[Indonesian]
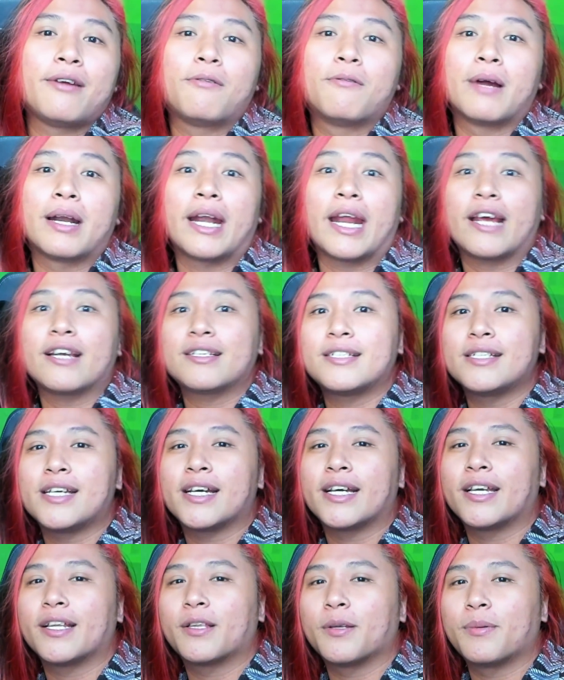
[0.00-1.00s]
gue nextnya
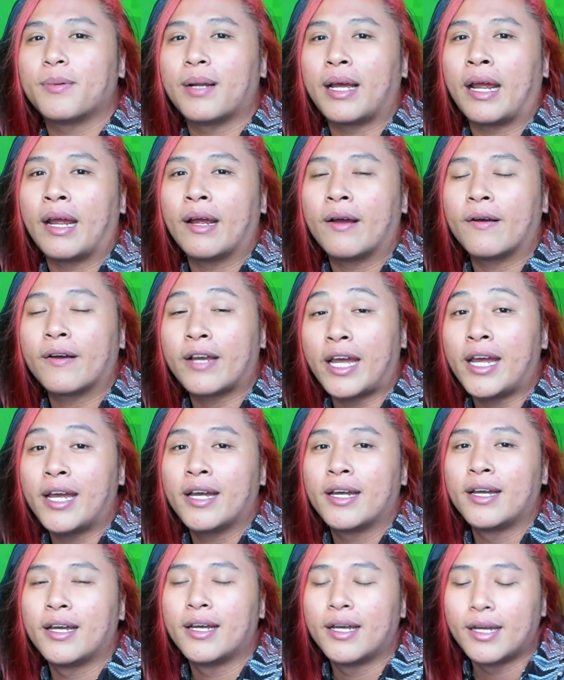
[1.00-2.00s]
gitu lah ya. oke okay?
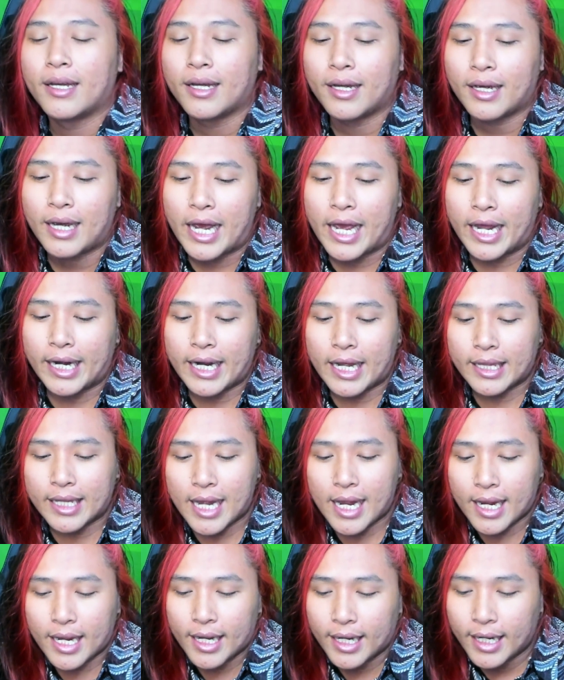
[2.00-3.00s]
akhir kata